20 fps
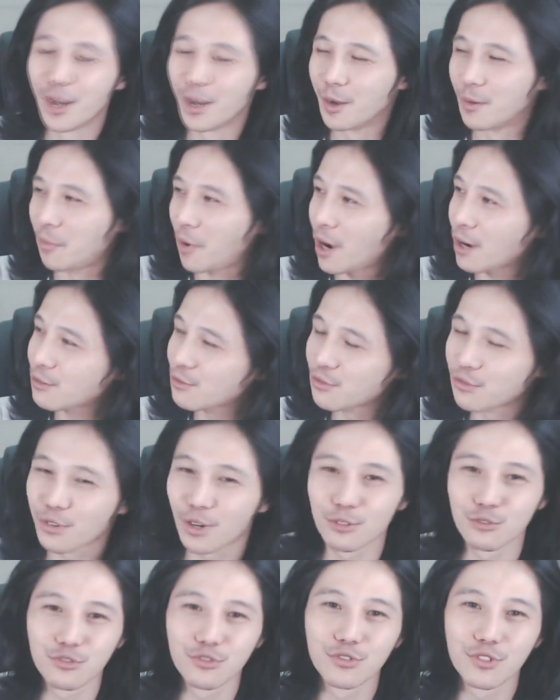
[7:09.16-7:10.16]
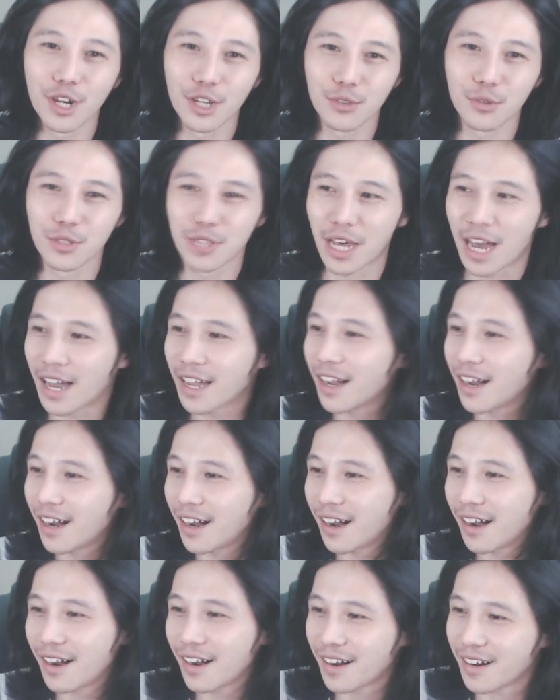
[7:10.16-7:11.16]
빠꾸가 누군가 했더니
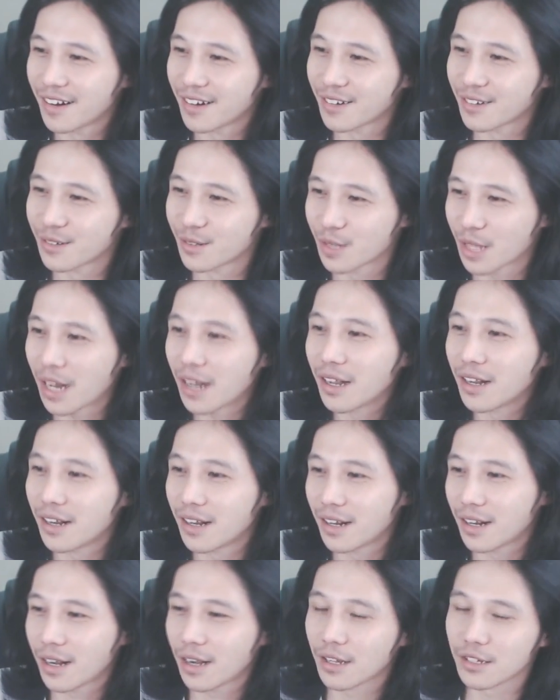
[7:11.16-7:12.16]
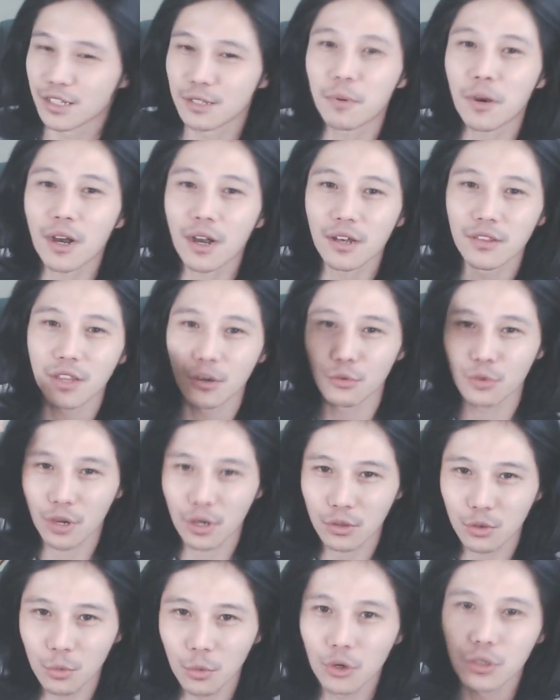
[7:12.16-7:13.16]
나야 어 나야 아 입학한다고
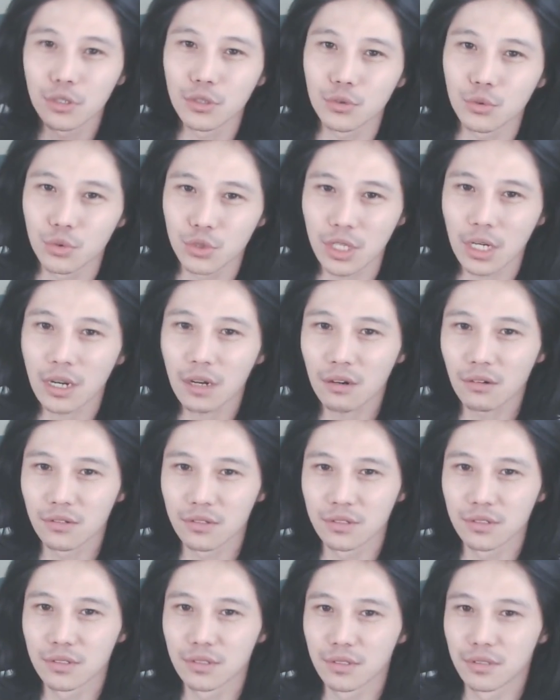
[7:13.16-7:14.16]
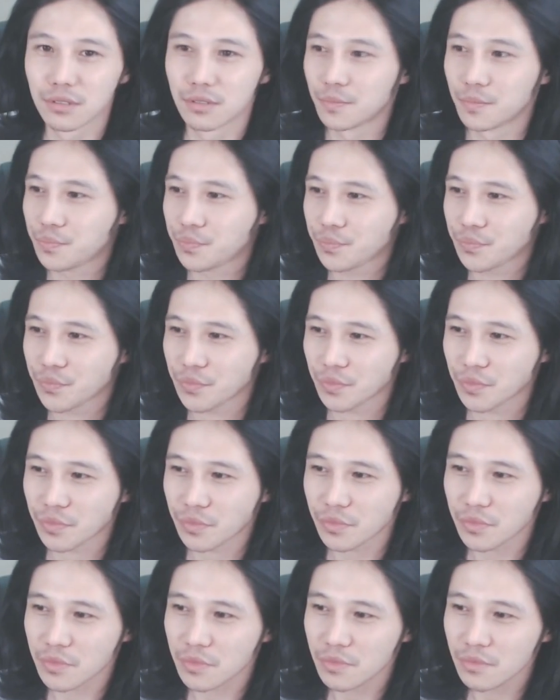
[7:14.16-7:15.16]
내가 또 머리를 또 잘랐거든
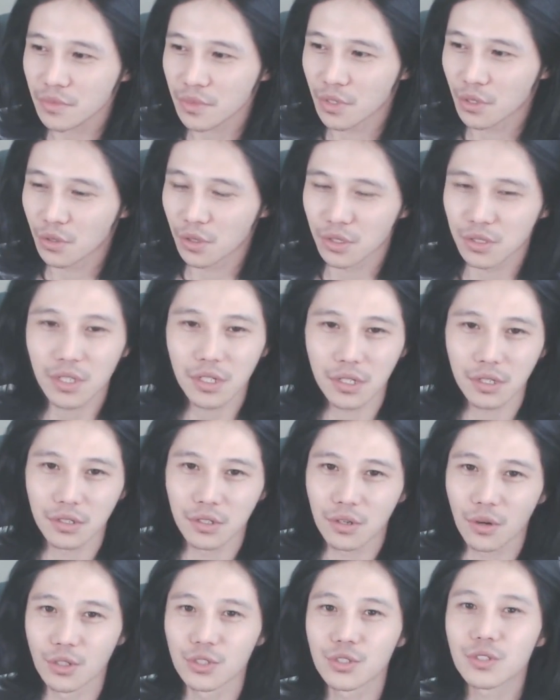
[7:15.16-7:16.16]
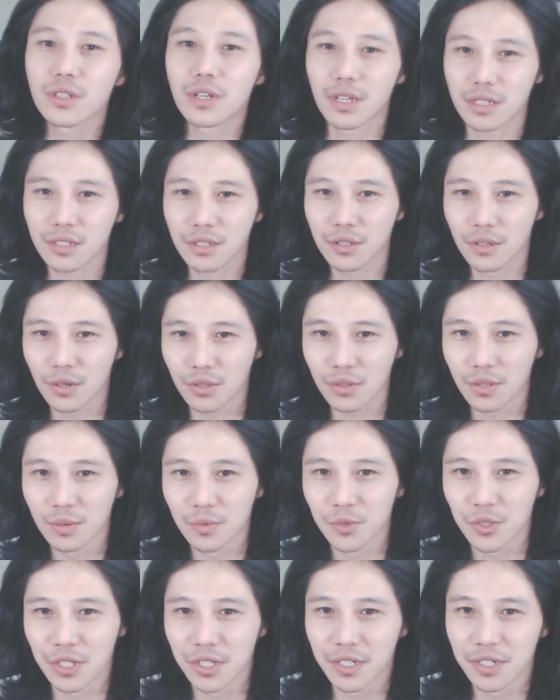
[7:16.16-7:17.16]
굉장히 그 건전한 학생이었기
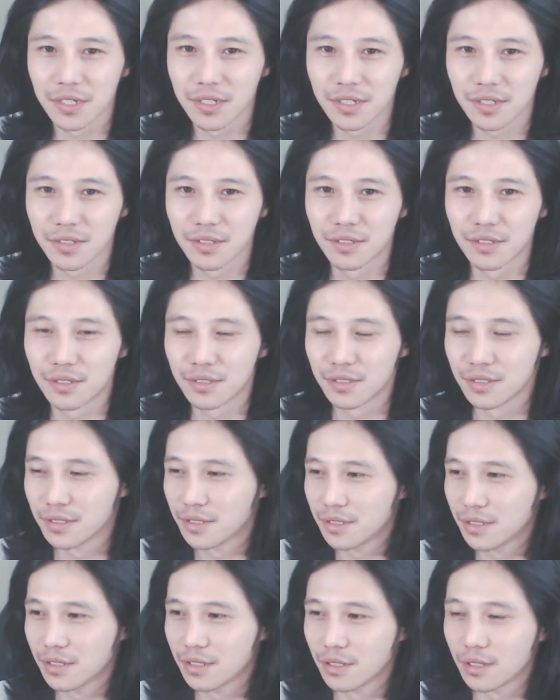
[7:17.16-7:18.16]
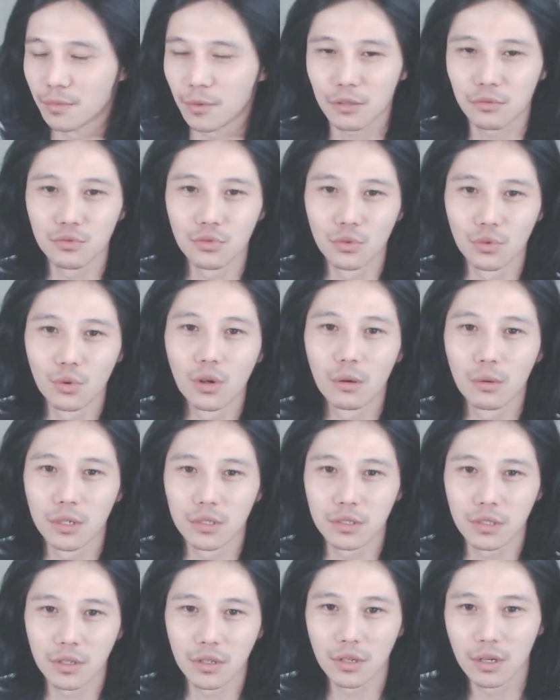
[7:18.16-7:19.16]
때문에 어야 빠꾸 놀러 와봐 이
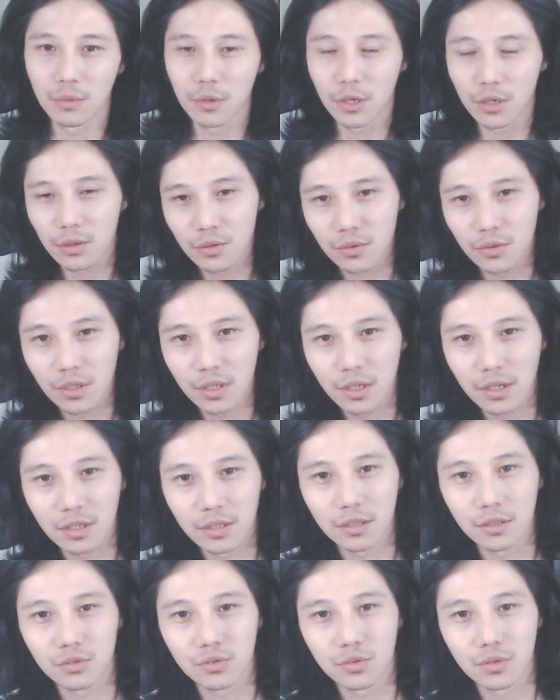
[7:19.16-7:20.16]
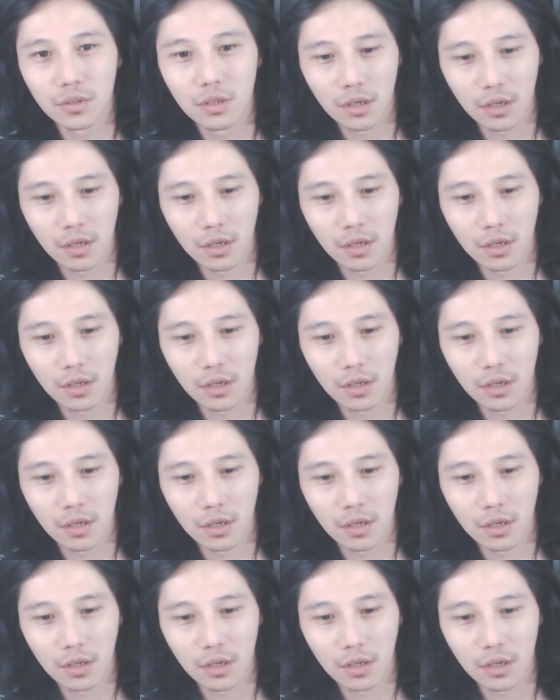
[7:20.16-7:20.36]
새끼야 막 이러는 거야 그래가지고